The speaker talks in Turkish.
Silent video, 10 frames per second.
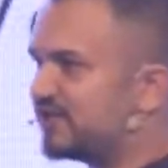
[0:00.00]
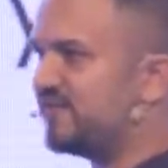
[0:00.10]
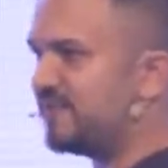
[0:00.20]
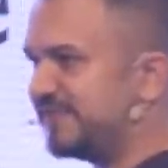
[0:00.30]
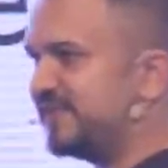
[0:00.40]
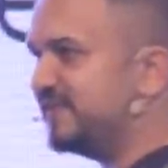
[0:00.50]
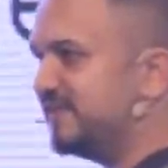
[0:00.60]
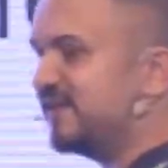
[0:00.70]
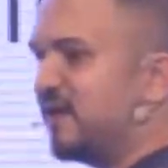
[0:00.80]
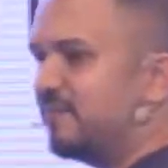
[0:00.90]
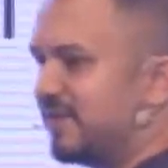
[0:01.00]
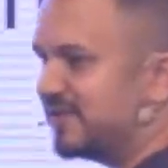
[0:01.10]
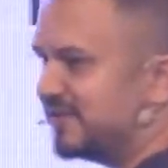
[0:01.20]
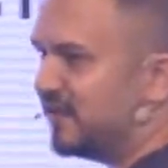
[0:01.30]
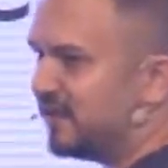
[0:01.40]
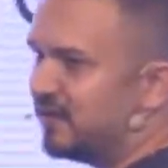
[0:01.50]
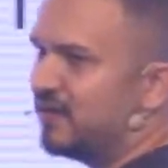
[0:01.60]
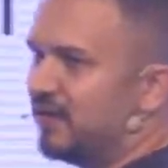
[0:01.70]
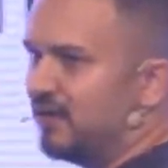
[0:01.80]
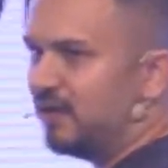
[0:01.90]
web sitesi isteyen birisine
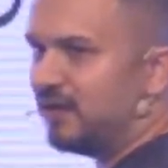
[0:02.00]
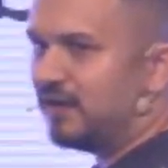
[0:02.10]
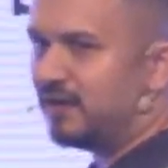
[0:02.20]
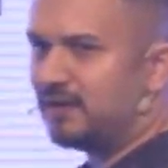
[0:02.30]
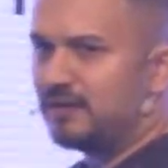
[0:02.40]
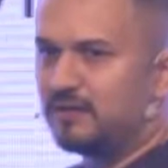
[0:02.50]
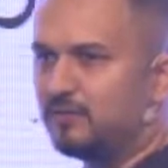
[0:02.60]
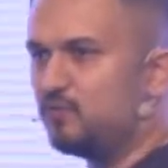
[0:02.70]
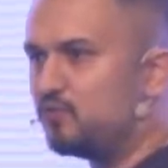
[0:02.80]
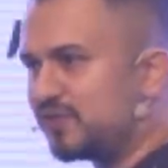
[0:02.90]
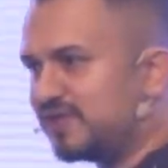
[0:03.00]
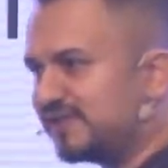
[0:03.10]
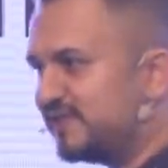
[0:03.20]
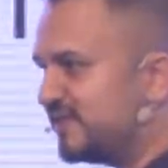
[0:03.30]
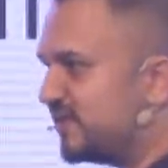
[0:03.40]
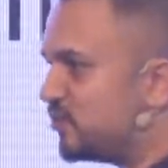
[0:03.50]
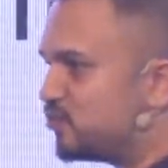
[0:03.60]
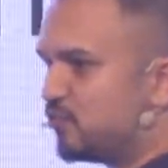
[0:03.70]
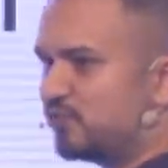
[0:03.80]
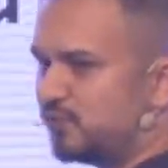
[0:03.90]
e, ücretsiz ya da
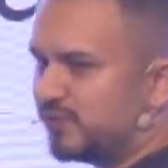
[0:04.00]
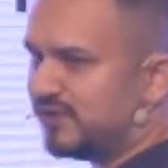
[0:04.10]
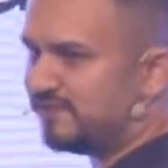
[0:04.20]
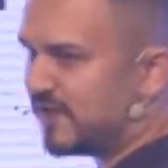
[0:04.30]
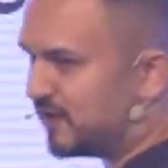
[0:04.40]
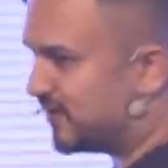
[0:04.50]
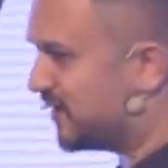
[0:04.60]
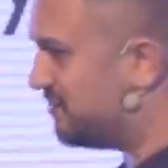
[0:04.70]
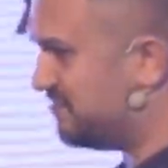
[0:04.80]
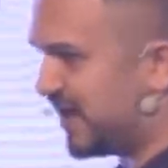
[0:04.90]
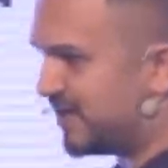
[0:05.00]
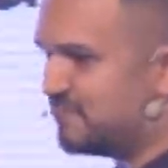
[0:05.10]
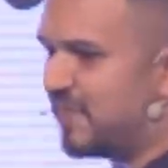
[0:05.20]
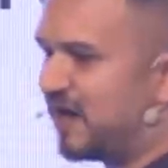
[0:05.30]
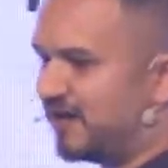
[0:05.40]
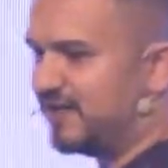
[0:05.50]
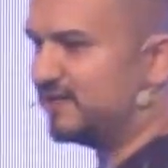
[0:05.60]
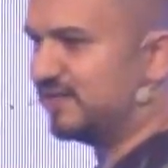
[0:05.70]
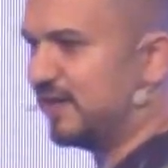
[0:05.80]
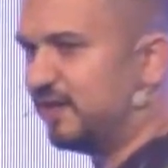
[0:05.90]
çok cüzdi fiyatla belki
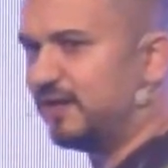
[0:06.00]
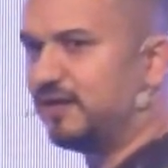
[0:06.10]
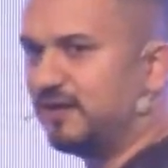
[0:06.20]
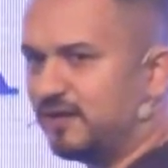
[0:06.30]
maliyetine e,